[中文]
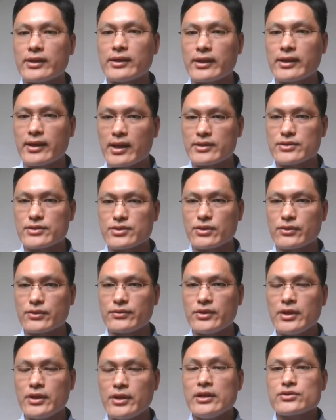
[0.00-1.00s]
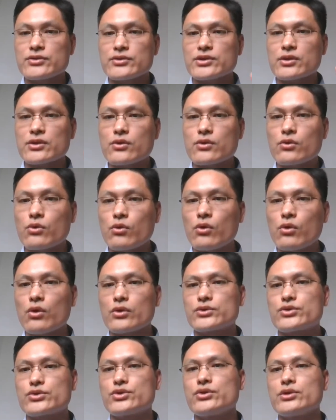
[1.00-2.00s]
在科技给我越来
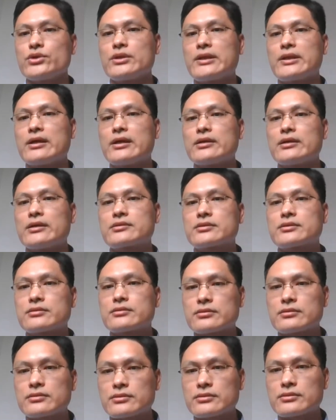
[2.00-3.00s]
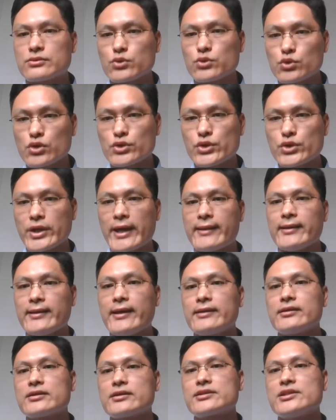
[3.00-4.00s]
越多建议的时候，在选
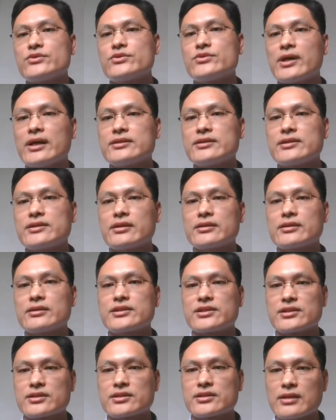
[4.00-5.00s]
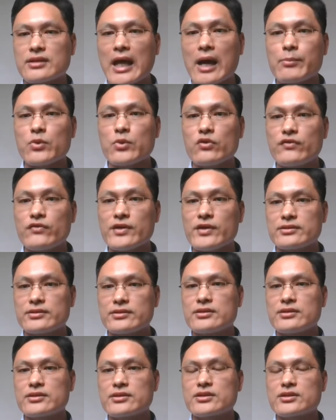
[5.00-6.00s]
择一步步消失的情况下，
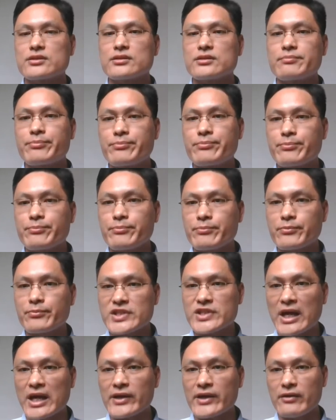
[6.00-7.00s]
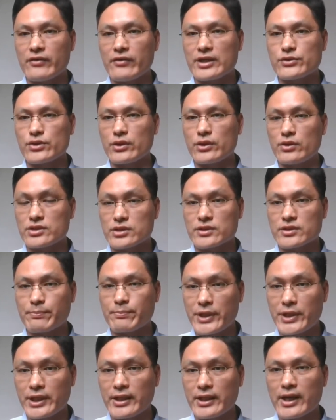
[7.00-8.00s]
我的自由意志还存在
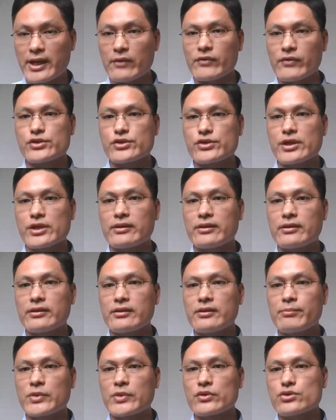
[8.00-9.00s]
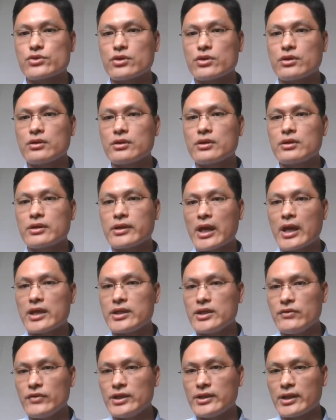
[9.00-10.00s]
吗？如果还存在的话，
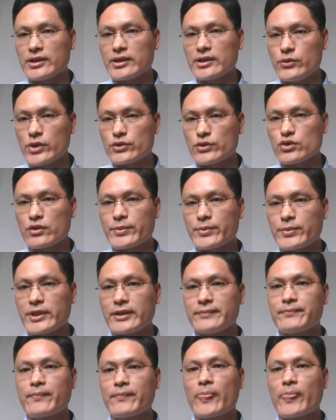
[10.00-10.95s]
还有用吗？